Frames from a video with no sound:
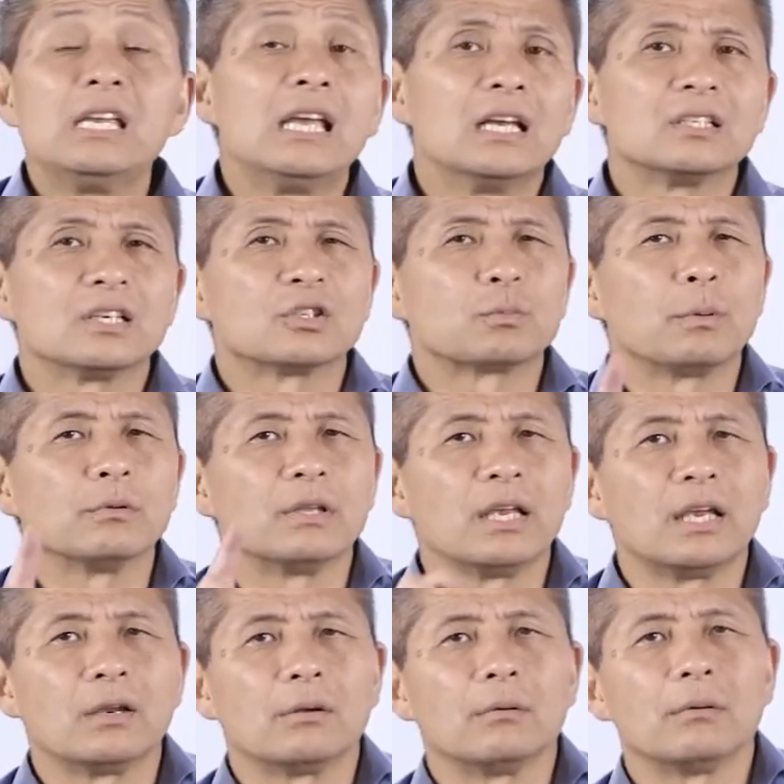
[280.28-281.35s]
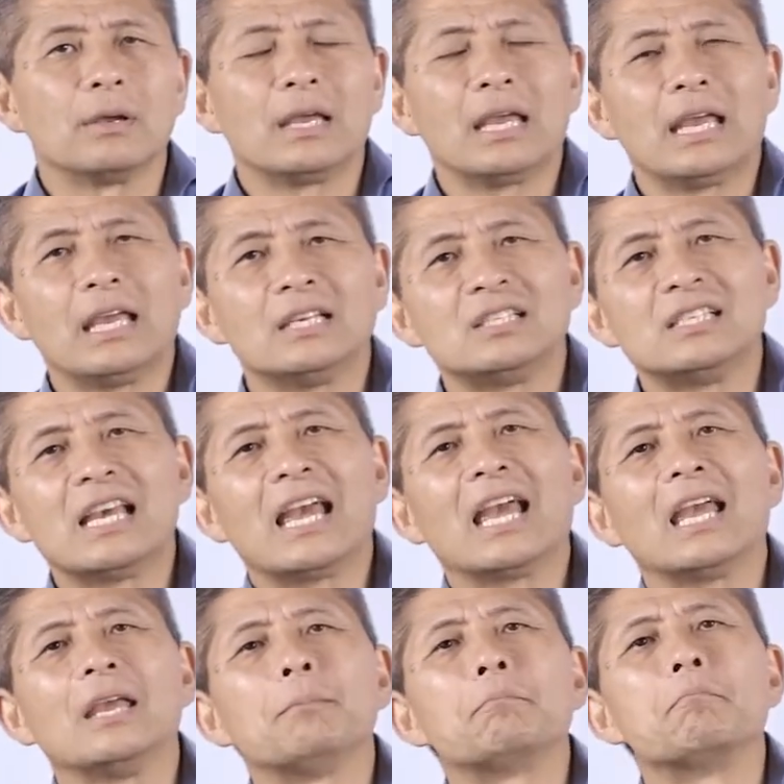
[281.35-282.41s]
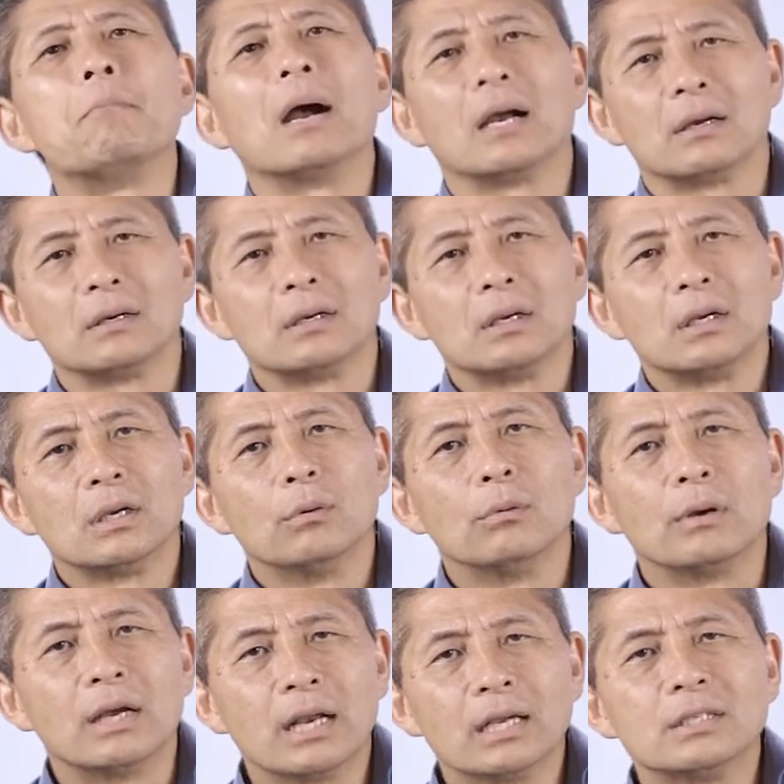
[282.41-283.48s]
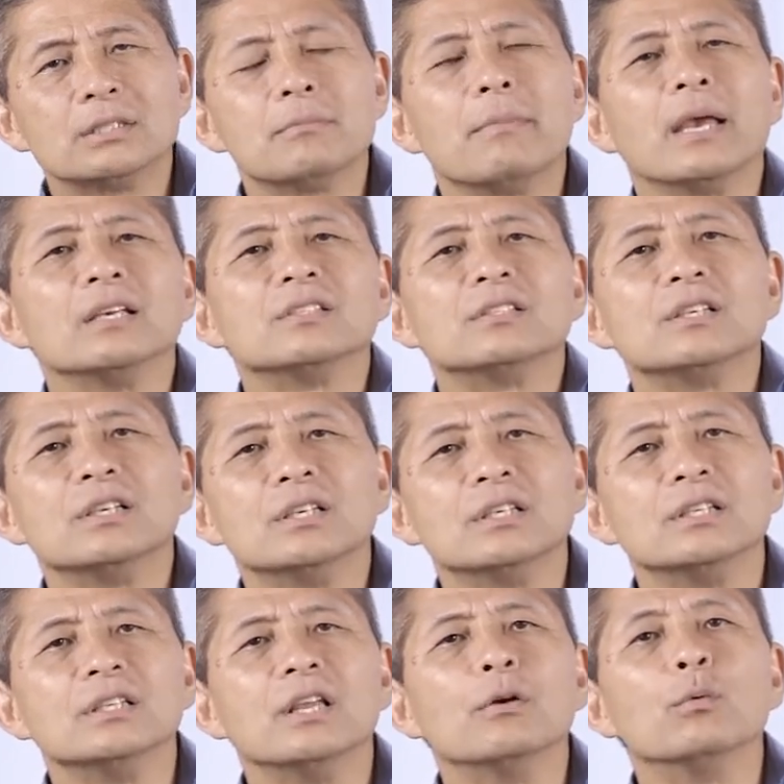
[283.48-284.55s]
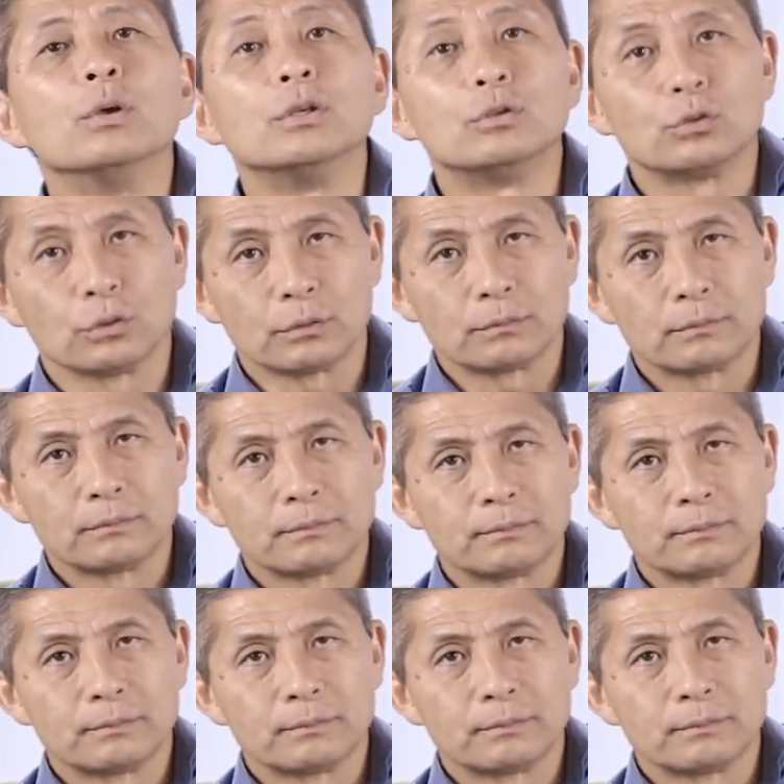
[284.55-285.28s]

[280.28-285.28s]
E eles responderam: esse é Ipan, o grande mestre de índio.